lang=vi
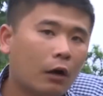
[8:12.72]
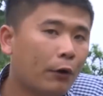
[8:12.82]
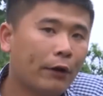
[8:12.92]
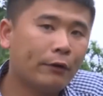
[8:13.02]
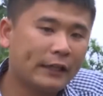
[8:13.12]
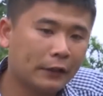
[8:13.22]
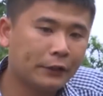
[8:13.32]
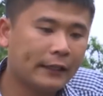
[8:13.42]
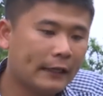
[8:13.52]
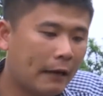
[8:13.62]
không hiểu nguyên
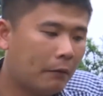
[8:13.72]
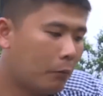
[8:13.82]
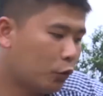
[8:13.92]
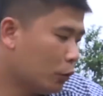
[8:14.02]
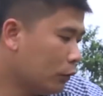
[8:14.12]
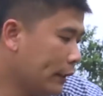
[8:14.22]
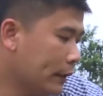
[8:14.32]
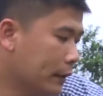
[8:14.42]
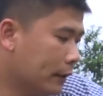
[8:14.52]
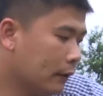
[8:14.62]
nhân như thế nào mà một số
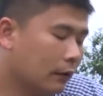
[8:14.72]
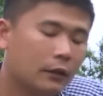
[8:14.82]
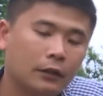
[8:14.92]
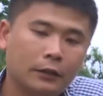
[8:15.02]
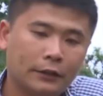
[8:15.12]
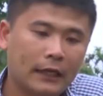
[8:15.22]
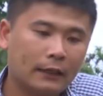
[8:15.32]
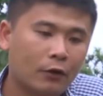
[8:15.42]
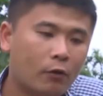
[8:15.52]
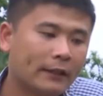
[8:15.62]
tuyến đường người
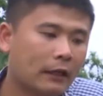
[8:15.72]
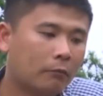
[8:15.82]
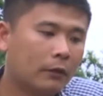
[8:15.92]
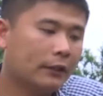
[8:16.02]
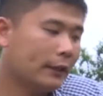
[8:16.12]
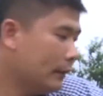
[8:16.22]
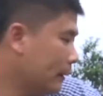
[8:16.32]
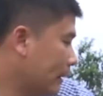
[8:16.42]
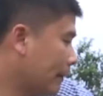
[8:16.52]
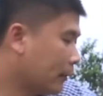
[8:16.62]
dân đổ bê tông ở
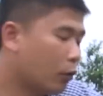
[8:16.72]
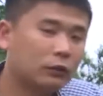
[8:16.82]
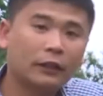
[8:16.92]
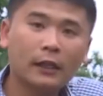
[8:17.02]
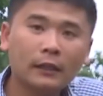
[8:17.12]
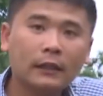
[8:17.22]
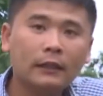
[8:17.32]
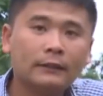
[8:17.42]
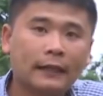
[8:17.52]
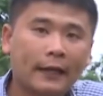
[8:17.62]
trên địa bàn thôn Tân Đức,
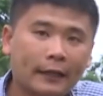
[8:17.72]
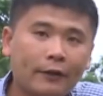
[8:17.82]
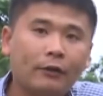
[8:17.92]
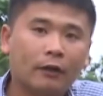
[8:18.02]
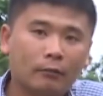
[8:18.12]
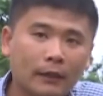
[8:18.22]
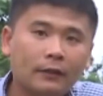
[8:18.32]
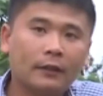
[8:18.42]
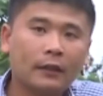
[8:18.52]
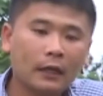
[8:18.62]
xã e Kênh, huyện Cron
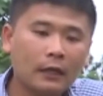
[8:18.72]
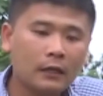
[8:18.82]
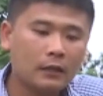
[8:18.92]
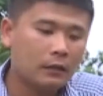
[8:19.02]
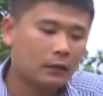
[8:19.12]
Bách, tỉnh Đắk Lắk